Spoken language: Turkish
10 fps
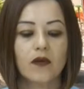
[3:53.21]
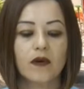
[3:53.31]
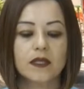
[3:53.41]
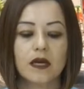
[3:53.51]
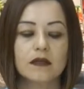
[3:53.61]

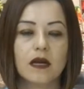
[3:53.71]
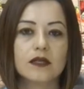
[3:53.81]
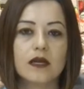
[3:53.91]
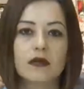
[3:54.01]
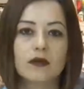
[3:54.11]

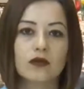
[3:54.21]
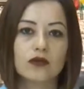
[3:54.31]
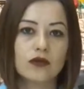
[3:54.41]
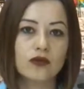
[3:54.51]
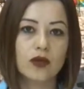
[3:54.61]
Vatandaşların
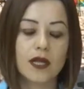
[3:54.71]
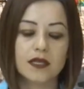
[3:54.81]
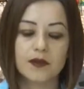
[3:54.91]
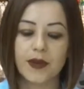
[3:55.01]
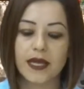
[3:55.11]
uzun
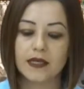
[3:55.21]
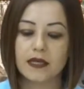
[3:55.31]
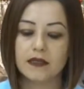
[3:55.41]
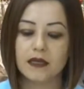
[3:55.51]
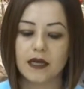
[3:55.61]
süredir
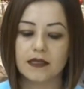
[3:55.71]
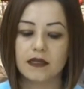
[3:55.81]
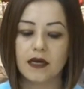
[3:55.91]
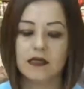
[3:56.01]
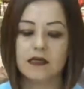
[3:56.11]
beklediği
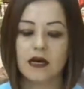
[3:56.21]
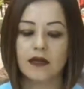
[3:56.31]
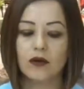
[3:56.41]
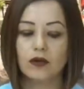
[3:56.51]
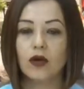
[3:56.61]
eski
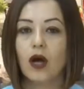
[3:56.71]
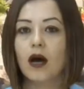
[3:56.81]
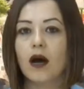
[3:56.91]
hastane yolu